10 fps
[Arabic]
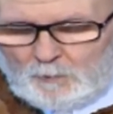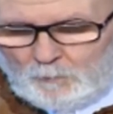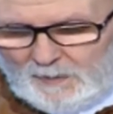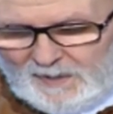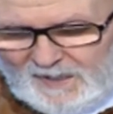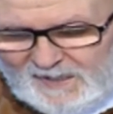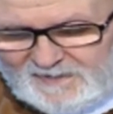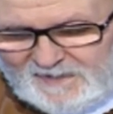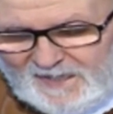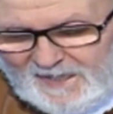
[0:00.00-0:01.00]

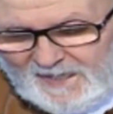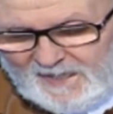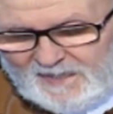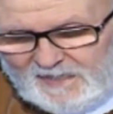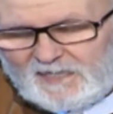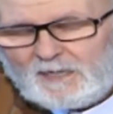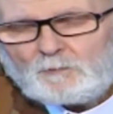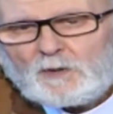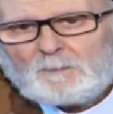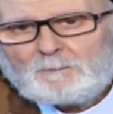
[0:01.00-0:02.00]
والحاضنة هي
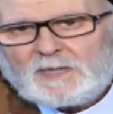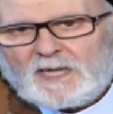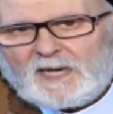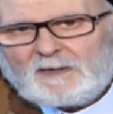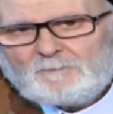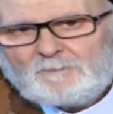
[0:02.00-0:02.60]
المربية